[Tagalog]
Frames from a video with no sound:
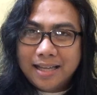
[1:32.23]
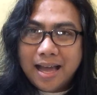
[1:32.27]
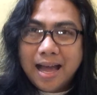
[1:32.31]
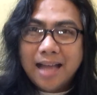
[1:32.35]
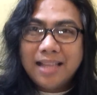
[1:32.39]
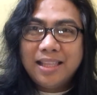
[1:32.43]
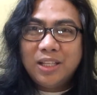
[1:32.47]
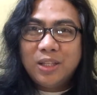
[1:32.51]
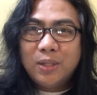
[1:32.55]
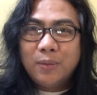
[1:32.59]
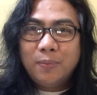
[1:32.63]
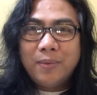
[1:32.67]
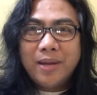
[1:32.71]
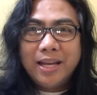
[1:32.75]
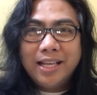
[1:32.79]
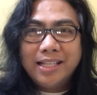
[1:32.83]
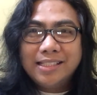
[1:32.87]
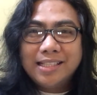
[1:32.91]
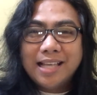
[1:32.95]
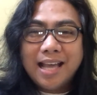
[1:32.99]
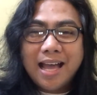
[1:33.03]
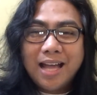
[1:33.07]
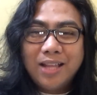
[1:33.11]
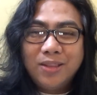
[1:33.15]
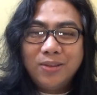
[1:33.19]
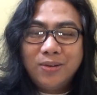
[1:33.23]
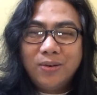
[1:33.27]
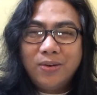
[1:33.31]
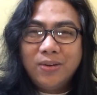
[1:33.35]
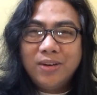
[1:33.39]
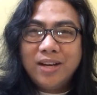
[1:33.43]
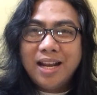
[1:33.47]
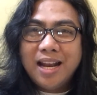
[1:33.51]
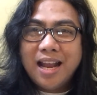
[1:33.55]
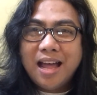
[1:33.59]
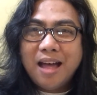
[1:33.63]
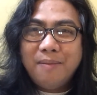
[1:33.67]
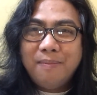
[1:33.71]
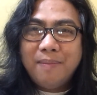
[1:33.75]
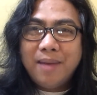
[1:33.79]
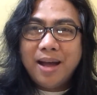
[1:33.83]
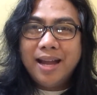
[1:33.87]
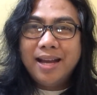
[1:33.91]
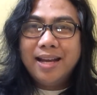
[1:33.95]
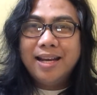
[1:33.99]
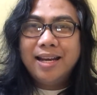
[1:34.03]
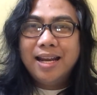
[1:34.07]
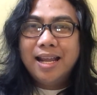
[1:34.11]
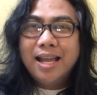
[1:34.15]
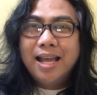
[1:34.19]
At ito pang isa, doon ko
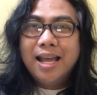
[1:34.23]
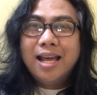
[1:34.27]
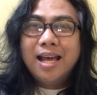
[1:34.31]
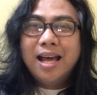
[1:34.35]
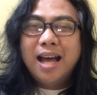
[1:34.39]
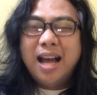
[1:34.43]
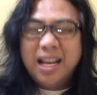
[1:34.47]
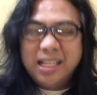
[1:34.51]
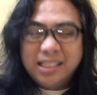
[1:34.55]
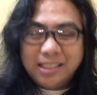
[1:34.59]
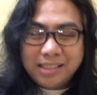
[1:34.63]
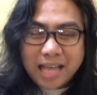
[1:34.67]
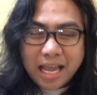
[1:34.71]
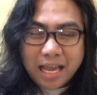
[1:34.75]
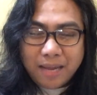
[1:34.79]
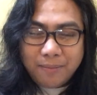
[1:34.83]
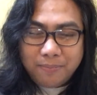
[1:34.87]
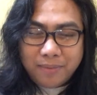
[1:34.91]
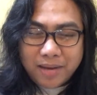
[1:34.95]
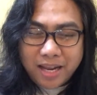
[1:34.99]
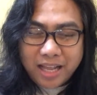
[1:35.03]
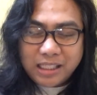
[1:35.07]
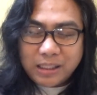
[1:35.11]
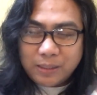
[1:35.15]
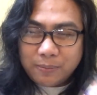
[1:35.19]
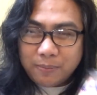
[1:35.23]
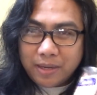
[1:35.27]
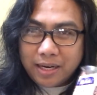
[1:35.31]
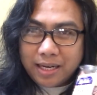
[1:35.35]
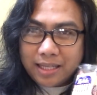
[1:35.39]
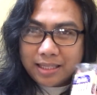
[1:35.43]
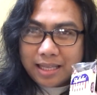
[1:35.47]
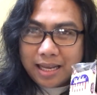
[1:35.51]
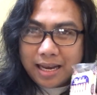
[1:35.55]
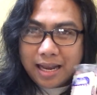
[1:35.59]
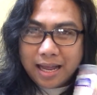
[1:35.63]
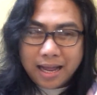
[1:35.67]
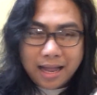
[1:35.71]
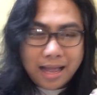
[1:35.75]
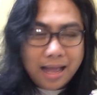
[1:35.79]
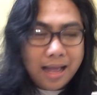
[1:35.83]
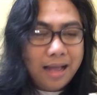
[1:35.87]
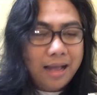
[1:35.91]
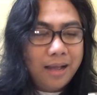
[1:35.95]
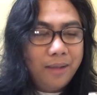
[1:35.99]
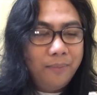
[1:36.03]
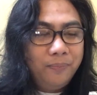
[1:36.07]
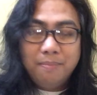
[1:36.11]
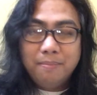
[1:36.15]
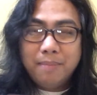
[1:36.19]
nalaman, ang Skyflex pala
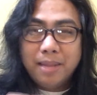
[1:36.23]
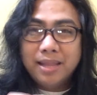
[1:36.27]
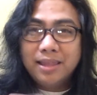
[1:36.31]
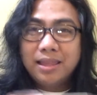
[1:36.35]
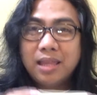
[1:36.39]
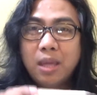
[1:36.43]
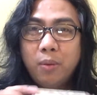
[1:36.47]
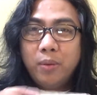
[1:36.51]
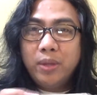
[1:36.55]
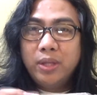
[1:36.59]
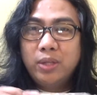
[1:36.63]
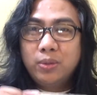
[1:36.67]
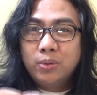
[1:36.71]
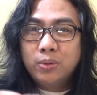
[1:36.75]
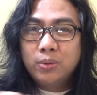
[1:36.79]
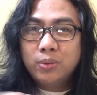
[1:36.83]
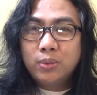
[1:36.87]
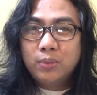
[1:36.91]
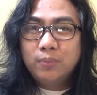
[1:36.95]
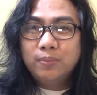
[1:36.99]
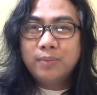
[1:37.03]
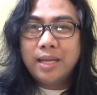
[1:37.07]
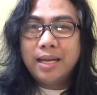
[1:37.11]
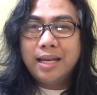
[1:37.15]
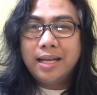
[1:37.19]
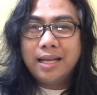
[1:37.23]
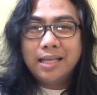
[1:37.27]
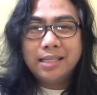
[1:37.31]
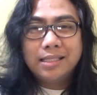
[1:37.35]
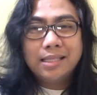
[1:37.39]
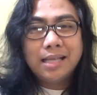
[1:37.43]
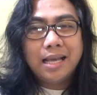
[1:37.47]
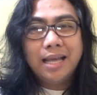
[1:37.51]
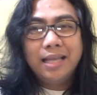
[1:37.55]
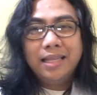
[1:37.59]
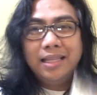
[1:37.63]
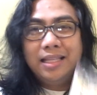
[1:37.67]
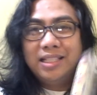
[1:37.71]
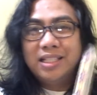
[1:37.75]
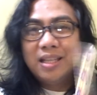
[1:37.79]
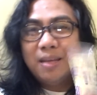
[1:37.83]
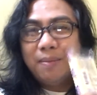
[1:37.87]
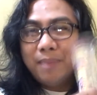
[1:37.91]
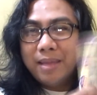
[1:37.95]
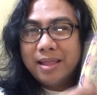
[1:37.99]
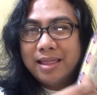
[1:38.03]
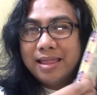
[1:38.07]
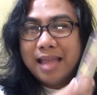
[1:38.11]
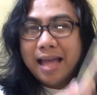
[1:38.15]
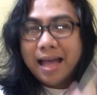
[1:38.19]
talaga, pantawid gutom talaga siya, hindi siya
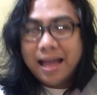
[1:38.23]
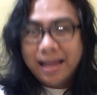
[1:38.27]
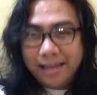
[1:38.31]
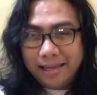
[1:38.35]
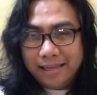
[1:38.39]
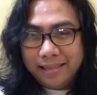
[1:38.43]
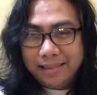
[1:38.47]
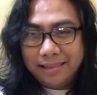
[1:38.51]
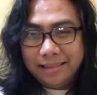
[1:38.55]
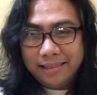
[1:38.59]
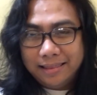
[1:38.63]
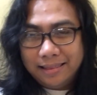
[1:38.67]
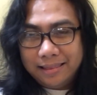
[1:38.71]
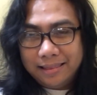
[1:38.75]
pan-diet.